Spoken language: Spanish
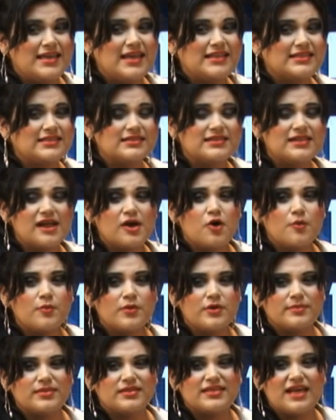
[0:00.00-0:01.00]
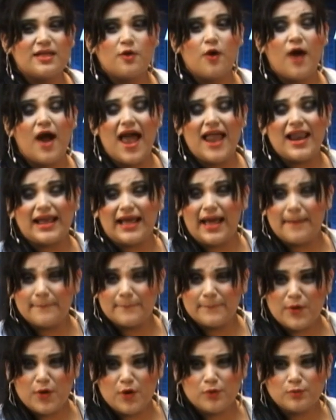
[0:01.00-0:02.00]
quien tendrá como invitado al
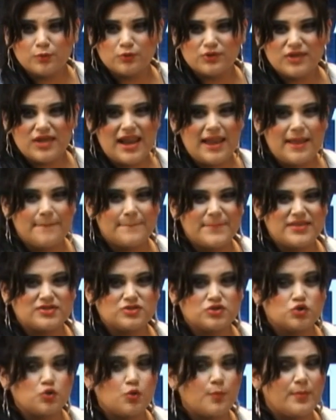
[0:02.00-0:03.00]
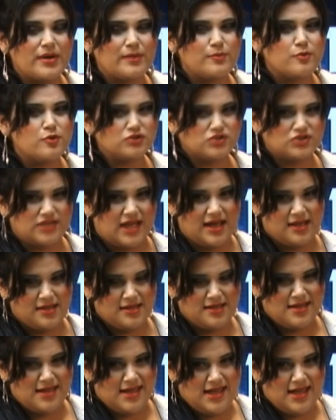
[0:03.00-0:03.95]
campeón mundial en peso Supermosca.